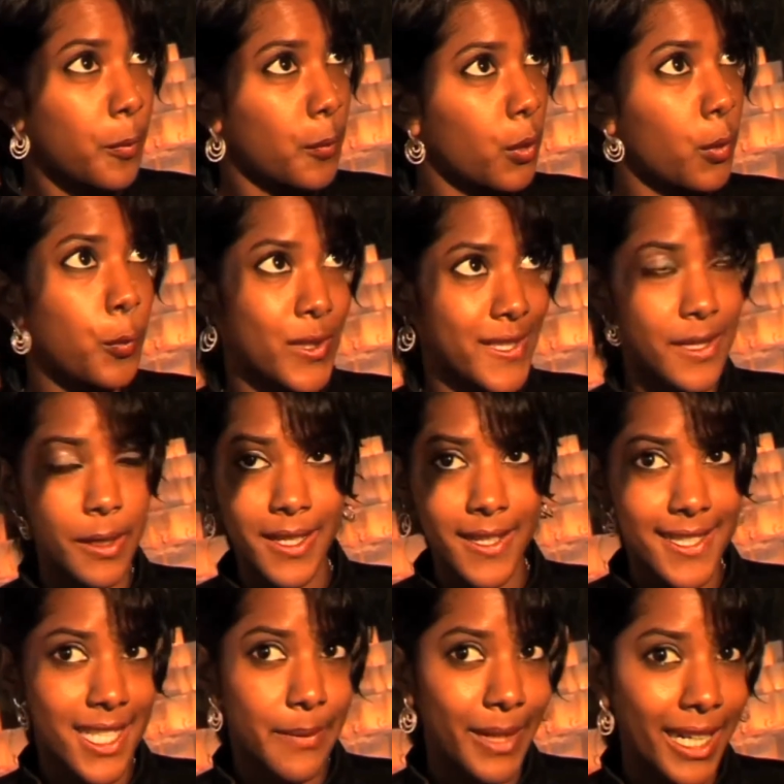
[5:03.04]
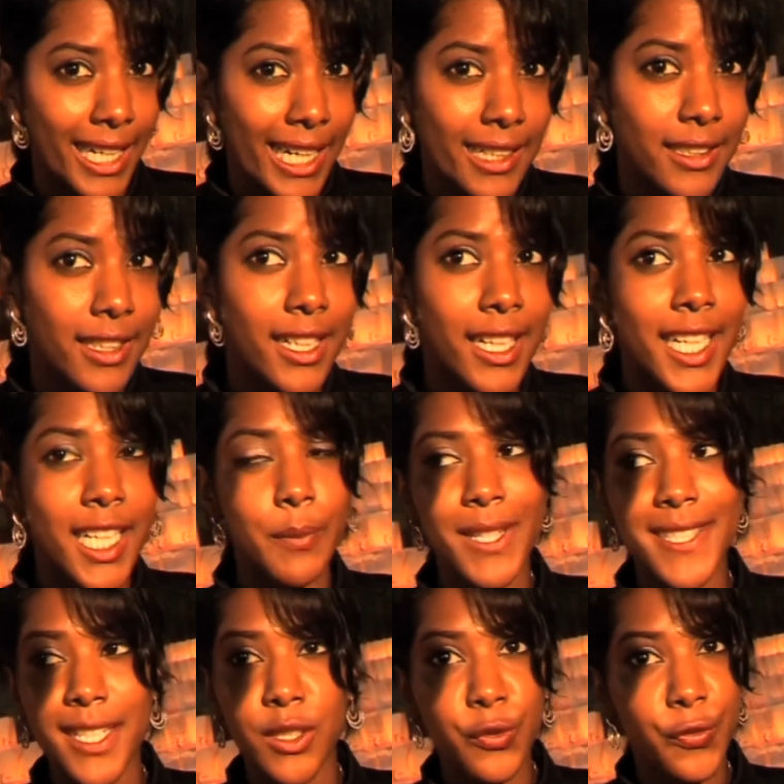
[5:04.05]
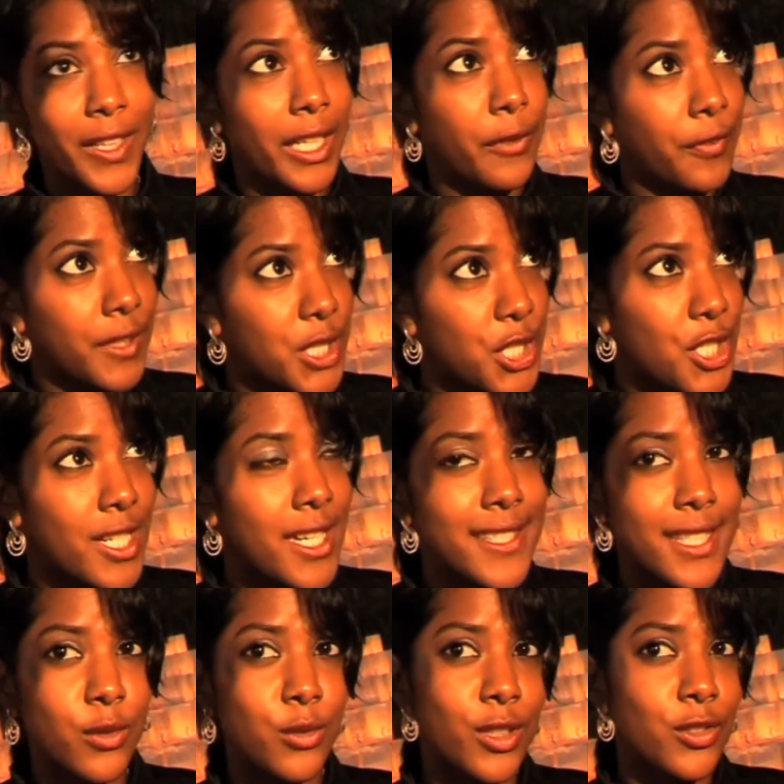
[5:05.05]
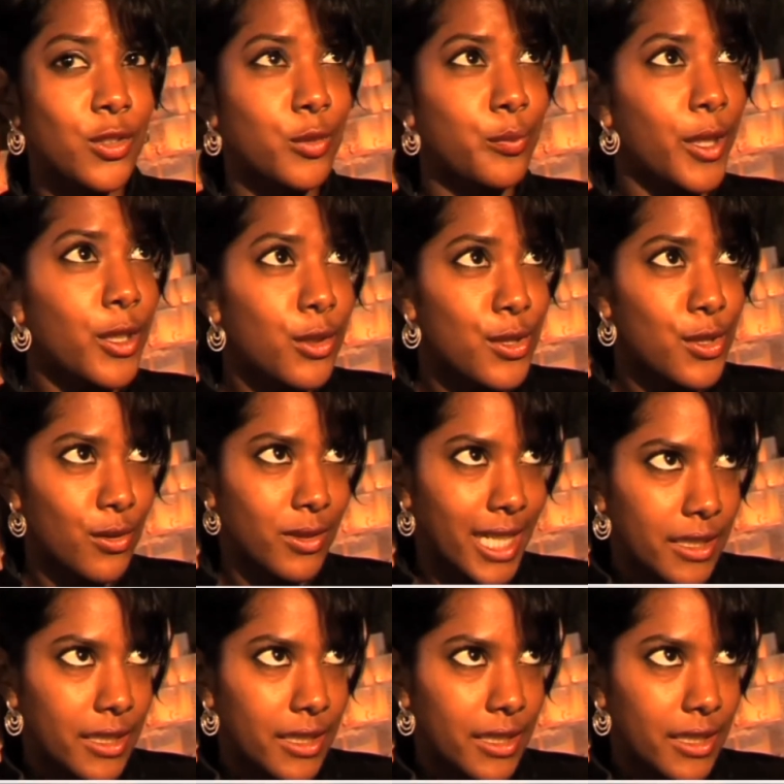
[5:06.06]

pour, ces malades, eh ça nous fait réfléchir et ça nous donne une bonne leçon de la